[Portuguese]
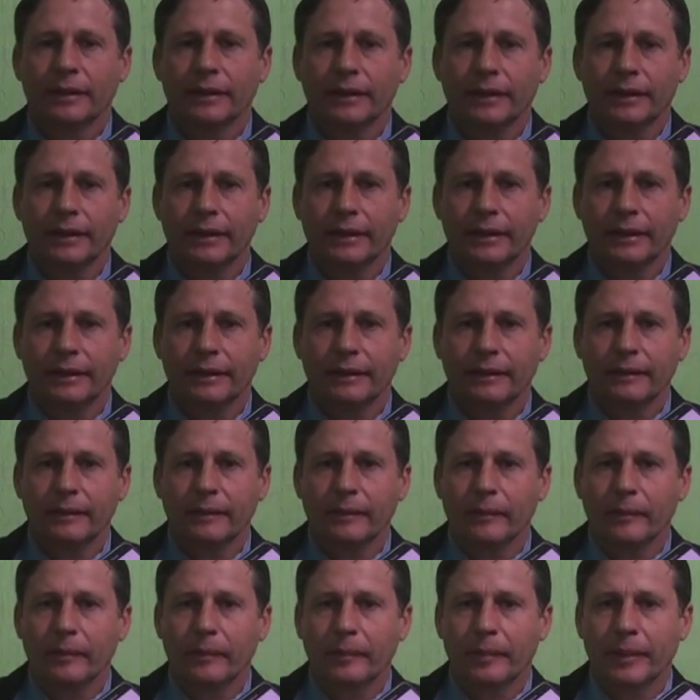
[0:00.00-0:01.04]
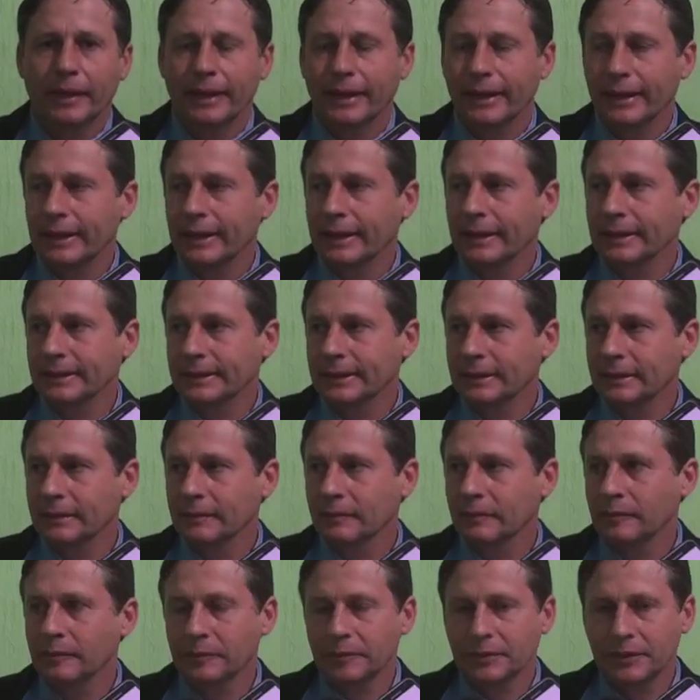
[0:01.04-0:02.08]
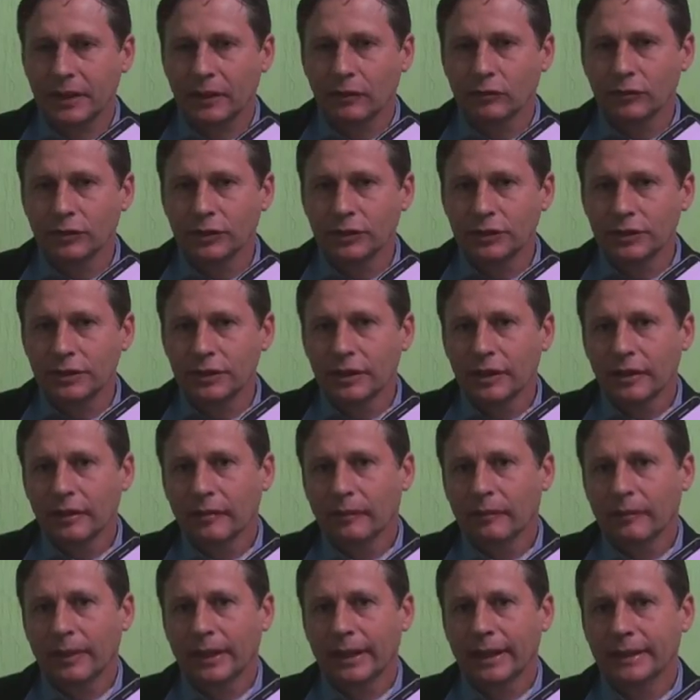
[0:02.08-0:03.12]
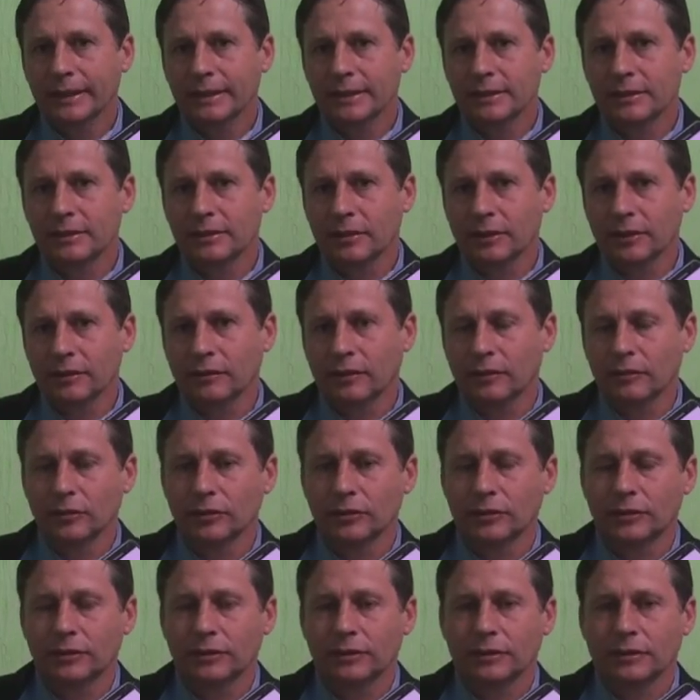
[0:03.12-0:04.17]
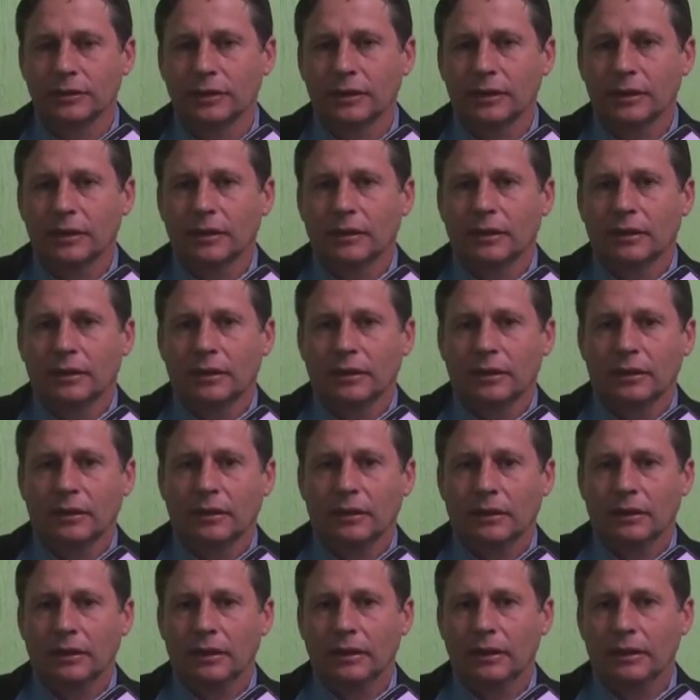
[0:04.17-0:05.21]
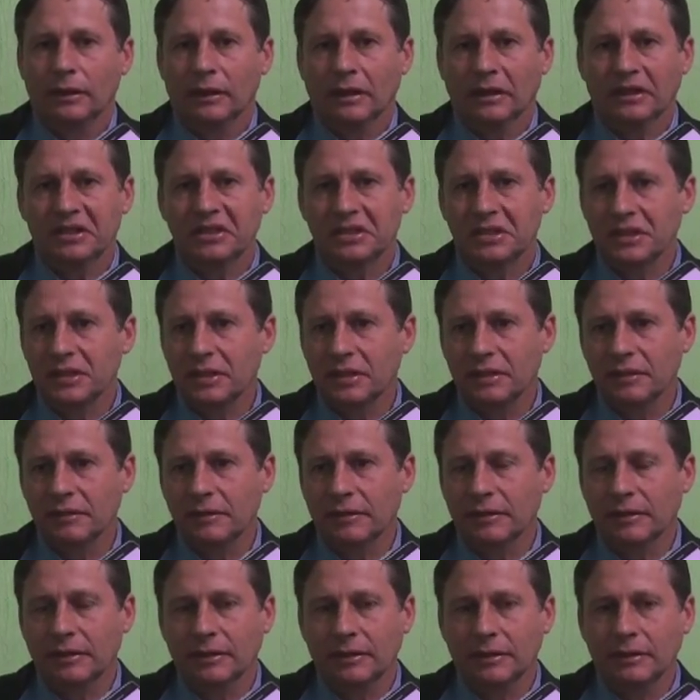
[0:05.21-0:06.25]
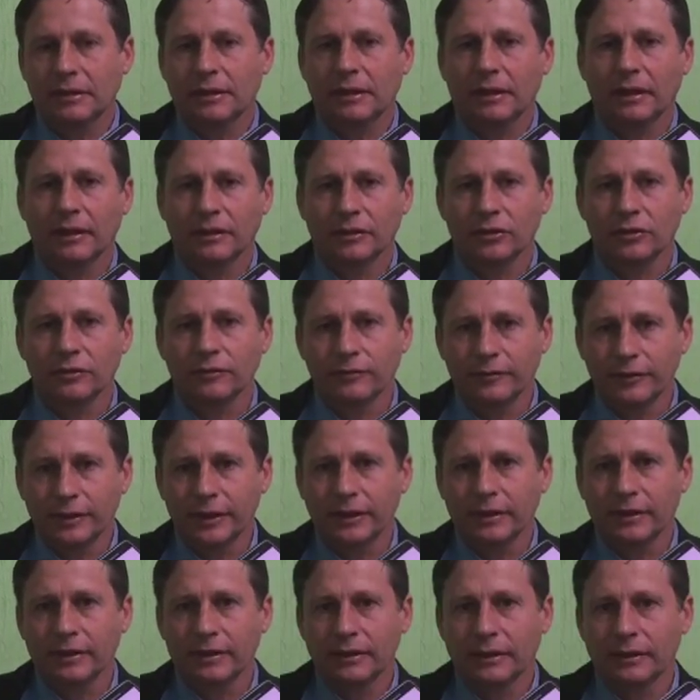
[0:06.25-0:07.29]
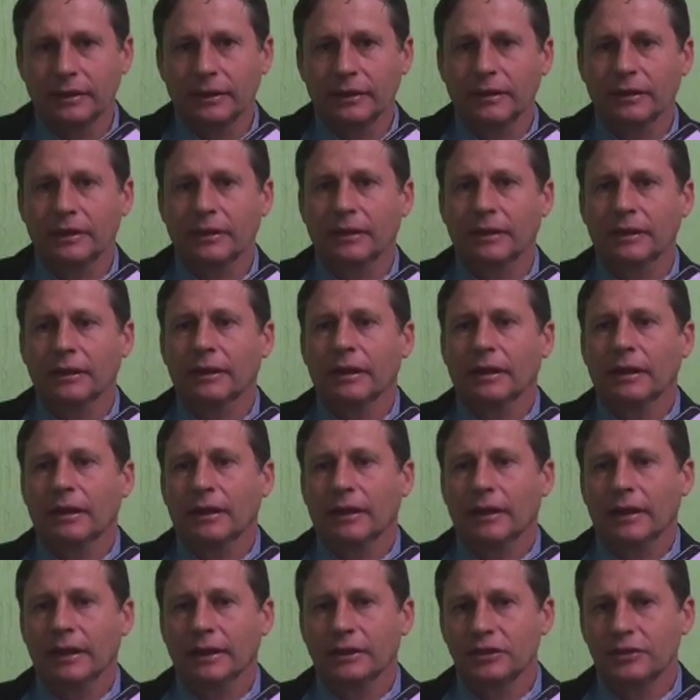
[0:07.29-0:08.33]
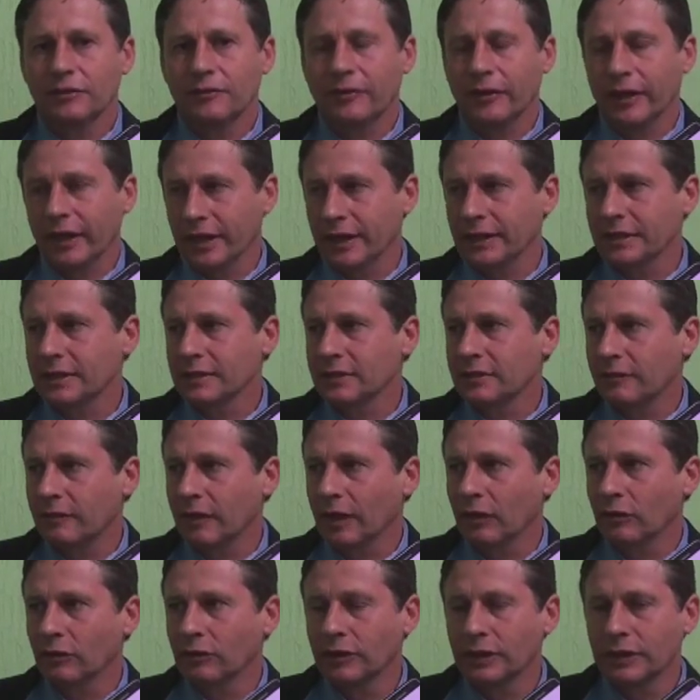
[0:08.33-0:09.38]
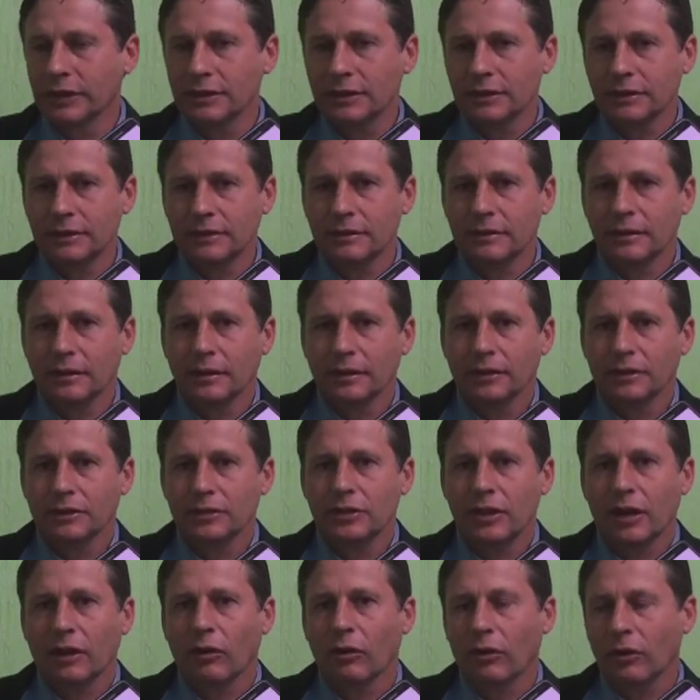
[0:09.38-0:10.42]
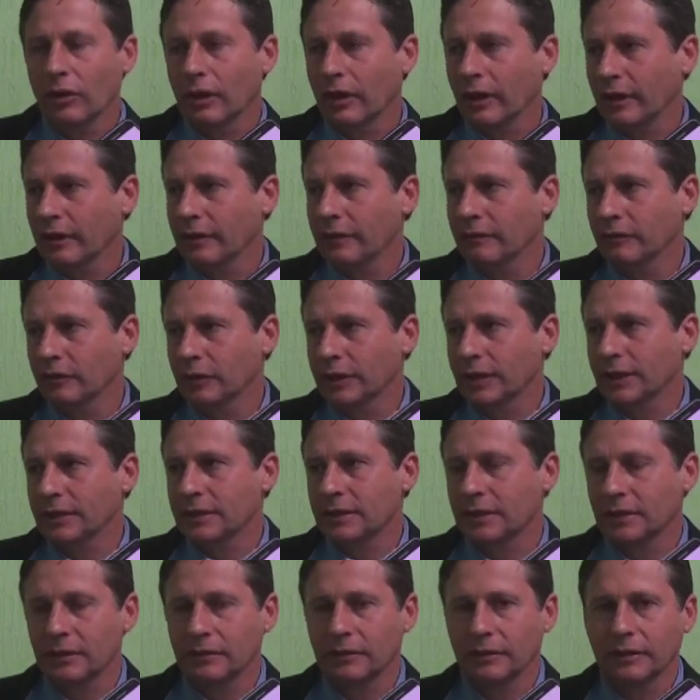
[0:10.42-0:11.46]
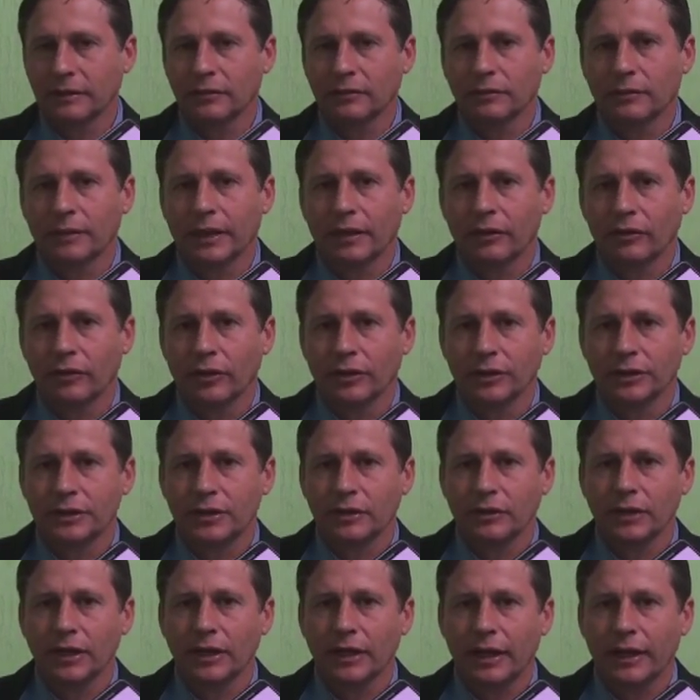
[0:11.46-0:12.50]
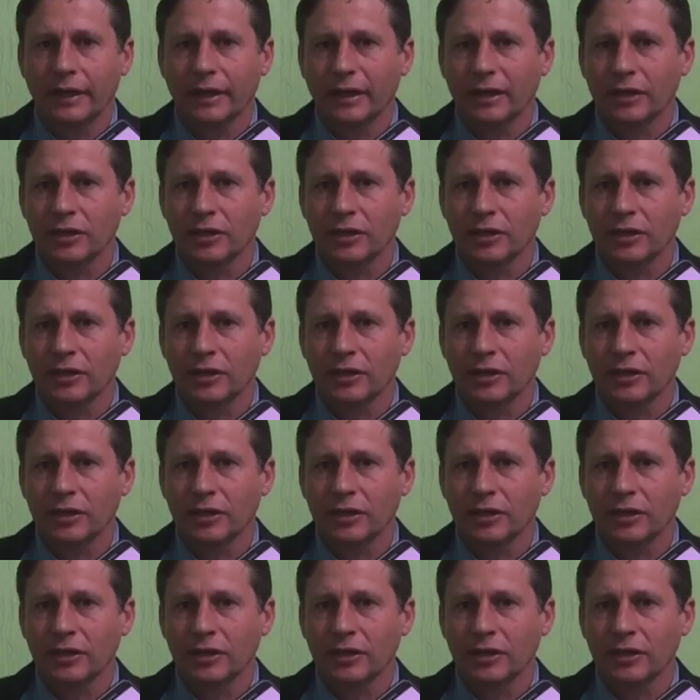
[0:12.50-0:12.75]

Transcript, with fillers: é, para saúde, mas nós vamos é, assim que, que resolver as diferenças de valores, já colocar em votação em uma reunião extraordinária.